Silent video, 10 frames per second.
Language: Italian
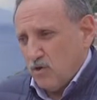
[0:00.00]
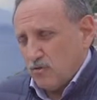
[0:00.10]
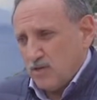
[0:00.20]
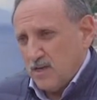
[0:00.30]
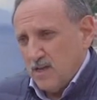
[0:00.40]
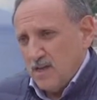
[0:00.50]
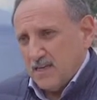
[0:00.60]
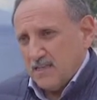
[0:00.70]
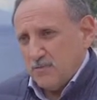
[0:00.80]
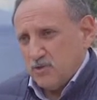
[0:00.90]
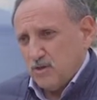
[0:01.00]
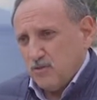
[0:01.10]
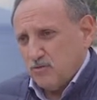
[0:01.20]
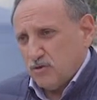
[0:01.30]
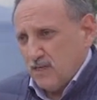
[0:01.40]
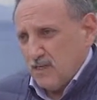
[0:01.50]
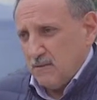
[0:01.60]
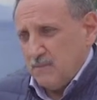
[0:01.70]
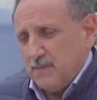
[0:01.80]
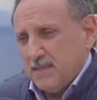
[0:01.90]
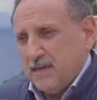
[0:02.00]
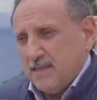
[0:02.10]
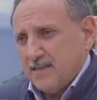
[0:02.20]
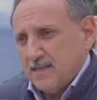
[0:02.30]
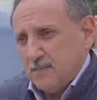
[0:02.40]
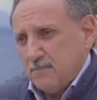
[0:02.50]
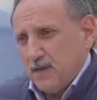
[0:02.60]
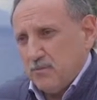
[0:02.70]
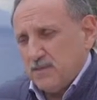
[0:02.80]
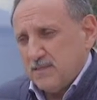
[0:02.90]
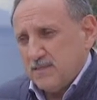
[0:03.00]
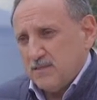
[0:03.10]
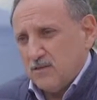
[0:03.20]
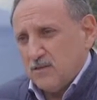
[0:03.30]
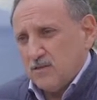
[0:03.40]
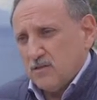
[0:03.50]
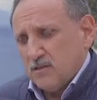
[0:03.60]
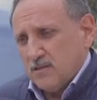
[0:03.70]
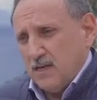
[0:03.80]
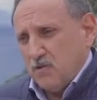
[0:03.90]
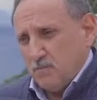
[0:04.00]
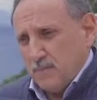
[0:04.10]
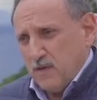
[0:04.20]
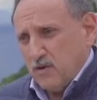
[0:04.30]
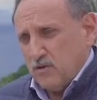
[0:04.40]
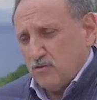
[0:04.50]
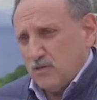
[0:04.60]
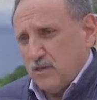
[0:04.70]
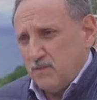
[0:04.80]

cose che si potevano ottenere prima dell'entrata del piano paesistico col piano regolatore del